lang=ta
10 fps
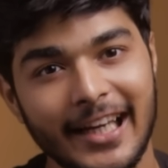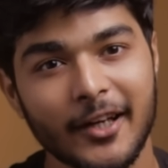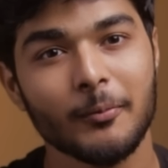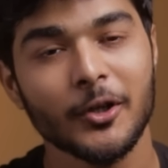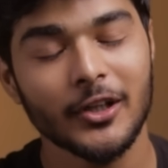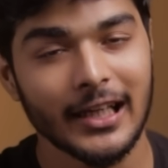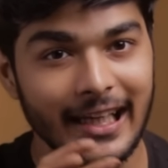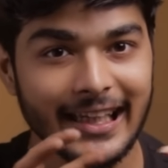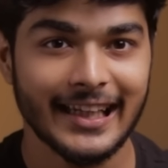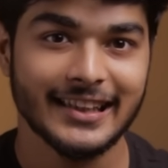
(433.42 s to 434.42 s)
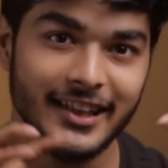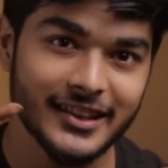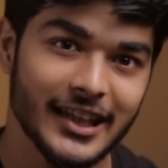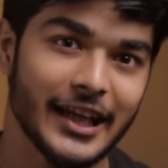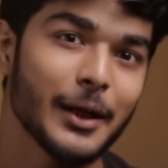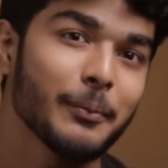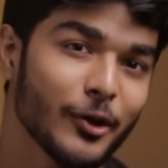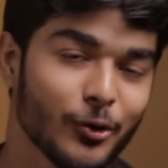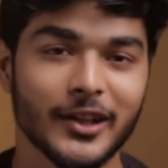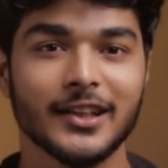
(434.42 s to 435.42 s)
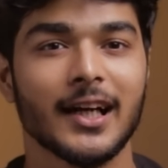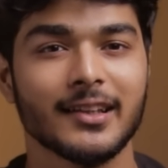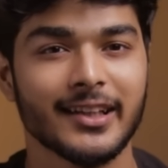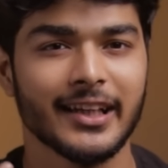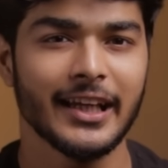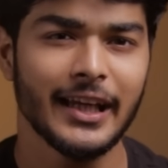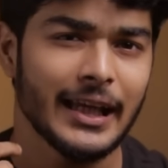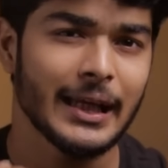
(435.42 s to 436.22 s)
இது எனக்கு மட்டும் இல்லை எனக்கு தெரிஞ்ச நிறைய பேர் கூட இது நடந்திருக்கு